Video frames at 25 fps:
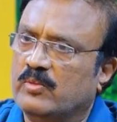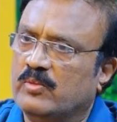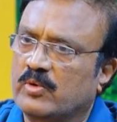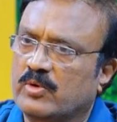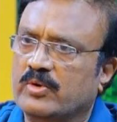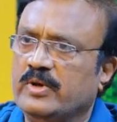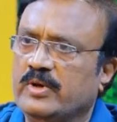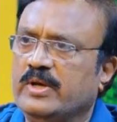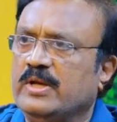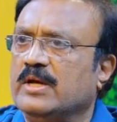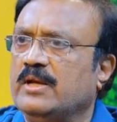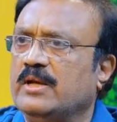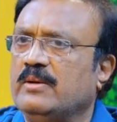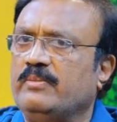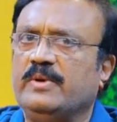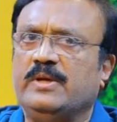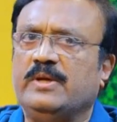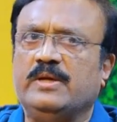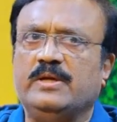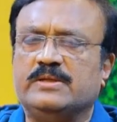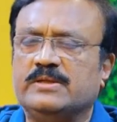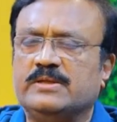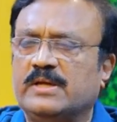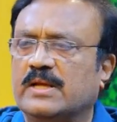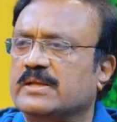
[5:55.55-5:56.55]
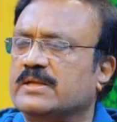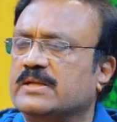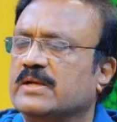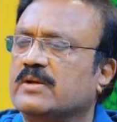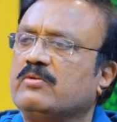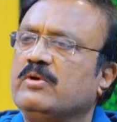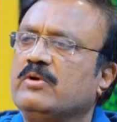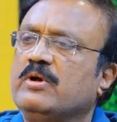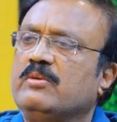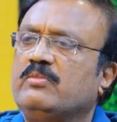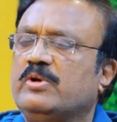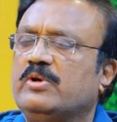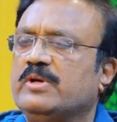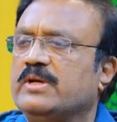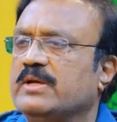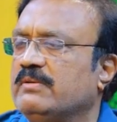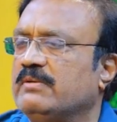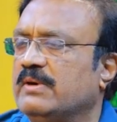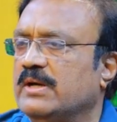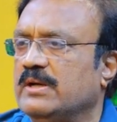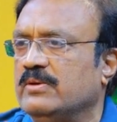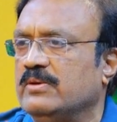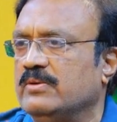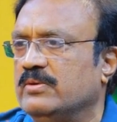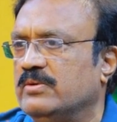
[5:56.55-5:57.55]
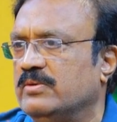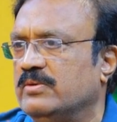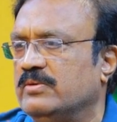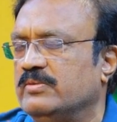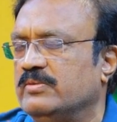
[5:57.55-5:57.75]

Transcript: ముగ్గురిని కలిపి చాలా తక్కువ అమౌంట్కి వాళ్ళు